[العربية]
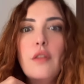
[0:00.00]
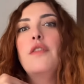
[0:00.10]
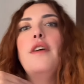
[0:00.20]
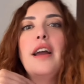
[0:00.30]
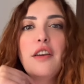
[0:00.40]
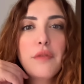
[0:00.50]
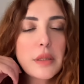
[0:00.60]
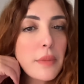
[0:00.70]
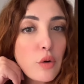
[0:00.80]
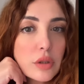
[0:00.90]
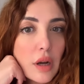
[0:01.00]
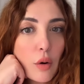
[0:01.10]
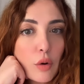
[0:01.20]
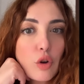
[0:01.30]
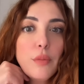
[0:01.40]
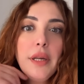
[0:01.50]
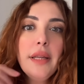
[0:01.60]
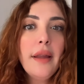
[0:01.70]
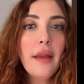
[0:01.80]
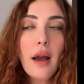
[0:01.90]
فكيفاش ما كنت كنقول لكم
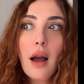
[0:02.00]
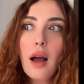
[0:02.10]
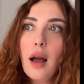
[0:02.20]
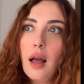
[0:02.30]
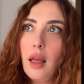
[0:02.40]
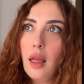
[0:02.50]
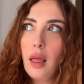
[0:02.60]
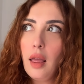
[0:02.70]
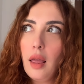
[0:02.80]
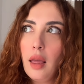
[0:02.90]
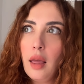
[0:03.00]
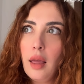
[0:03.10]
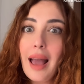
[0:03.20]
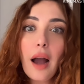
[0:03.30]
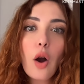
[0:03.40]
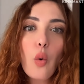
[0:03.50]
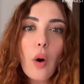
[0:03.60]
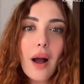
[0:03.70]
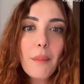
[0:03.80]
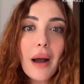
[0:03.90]
حنايا
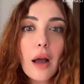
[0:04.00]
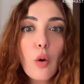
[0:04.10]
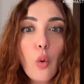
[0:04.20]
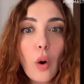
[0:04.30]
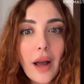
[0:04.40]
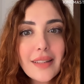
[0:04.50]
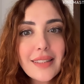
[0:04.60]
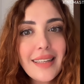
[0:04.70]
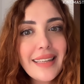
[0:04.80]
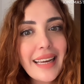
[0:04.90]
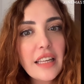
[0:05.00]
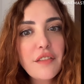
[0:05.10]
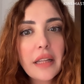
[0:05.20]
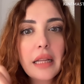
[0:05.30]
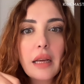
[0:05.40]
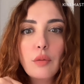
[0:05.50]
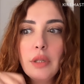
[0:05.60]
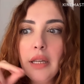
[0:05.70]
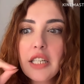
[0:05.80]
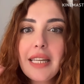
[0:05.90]
اقوى مخلوقات اللي كاينه في هذا الكون
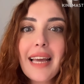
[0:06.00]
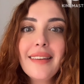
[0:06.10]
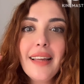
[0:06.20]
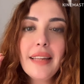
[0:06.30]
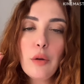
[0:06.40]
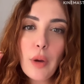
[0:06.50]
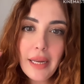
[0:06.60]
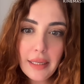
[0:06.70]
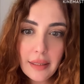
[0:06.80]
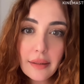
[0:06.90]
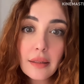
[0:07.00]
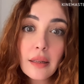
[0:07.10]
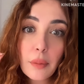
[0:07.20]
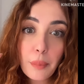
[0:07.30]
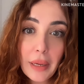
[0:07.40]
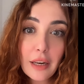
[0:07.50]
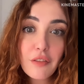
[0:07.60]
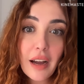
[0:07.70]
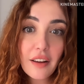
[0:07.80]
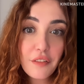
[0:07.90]
علاش لان حنا الوحيدين اللي ربي
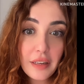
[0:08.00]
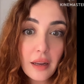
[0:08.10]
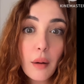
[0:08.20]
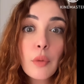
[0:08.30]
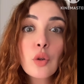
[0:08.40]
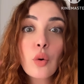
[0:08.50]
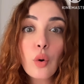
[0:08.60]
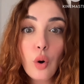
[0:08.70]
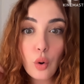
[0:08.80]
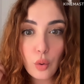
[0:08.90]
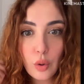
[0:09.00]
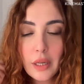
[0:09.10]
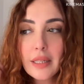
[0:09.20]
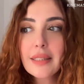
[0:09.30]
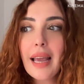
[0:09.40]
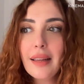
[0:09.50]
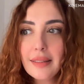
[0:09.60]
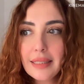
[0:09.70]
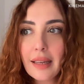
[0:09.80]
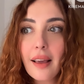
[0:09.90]
نفخ فينا من روحه
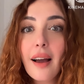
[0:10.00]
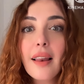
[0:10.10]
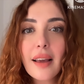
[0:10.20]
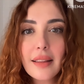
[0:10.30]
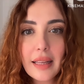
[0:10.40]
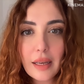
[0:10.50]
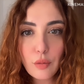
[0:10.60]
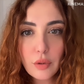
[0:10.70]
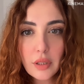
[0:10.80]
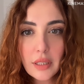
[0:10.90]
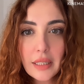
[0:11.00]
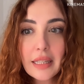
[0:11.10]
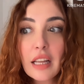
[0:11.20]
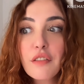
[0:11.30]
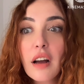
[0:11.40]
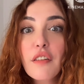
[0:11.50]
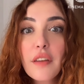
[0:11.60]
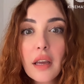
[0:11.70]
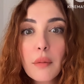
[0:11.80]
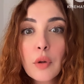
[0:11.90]
تخيلتينا الخالق ديال الكون نفخ
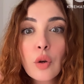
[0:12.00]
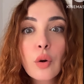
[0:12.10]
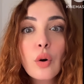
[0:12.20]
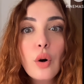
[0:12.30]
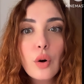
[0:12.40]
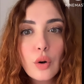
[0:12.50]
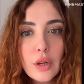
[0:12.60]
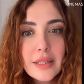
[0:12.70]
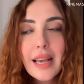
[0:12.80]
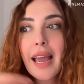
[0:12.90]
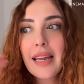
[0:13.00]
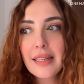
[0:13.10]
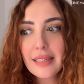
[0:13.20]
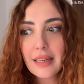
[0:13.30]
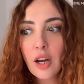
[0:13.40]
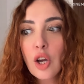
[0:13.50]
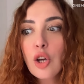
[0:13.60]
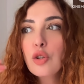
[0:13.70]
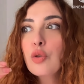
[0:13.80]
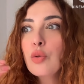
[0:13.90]
فيك من روحه تخيلتينا
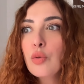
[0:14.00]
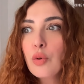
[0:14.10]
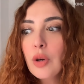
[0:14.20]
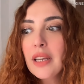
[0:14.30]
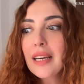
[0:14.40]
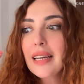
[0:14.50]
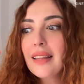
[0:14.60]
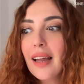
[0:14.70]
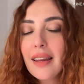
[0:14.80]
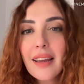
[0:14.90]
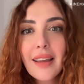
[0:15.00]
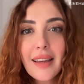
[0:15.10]
شنو يقدر